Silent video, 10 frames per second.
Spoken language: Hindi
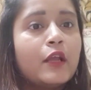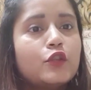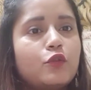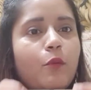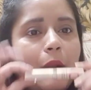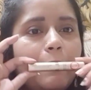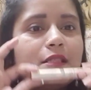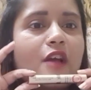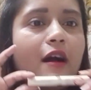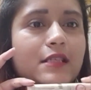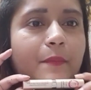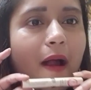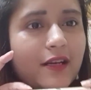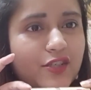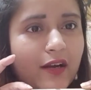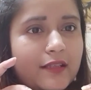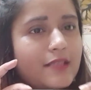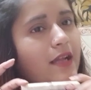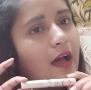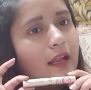तो मेरे पास चार से पाँच शेड थे
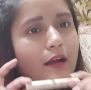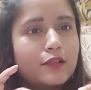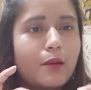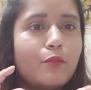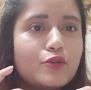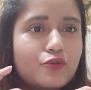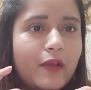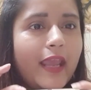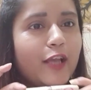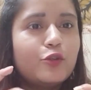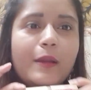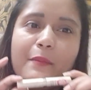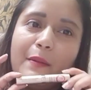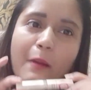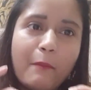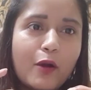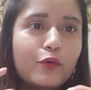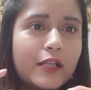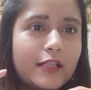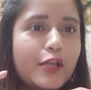सारे ख़त्म हो चुके एक दो तो मैंने अपनी मम्मा
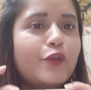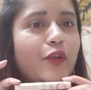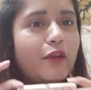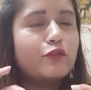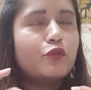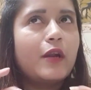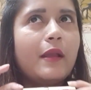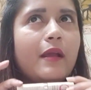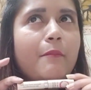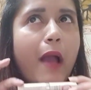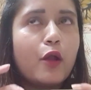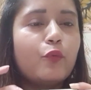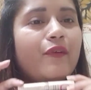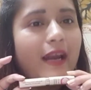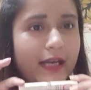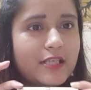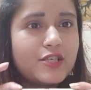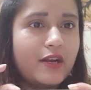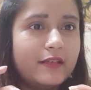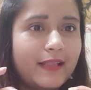को दे दिए क्योंकि वो थोड़े मैरून रेडी
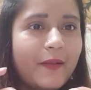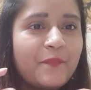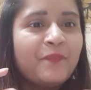शेड थे